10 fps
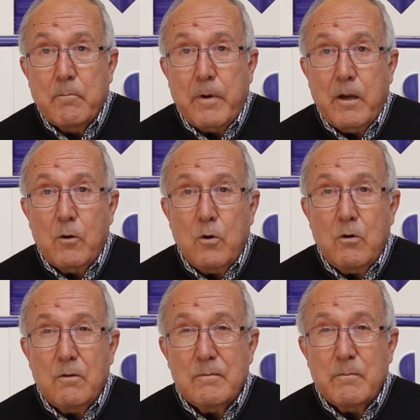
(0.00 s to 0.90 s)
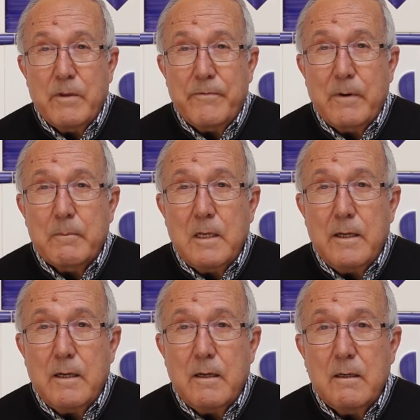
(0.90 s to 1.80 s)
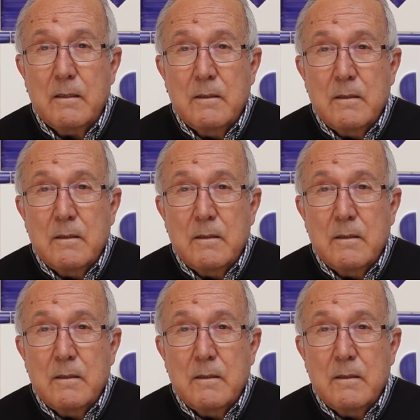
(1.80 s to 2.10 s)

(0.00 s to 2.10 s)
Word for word: Pero mi familia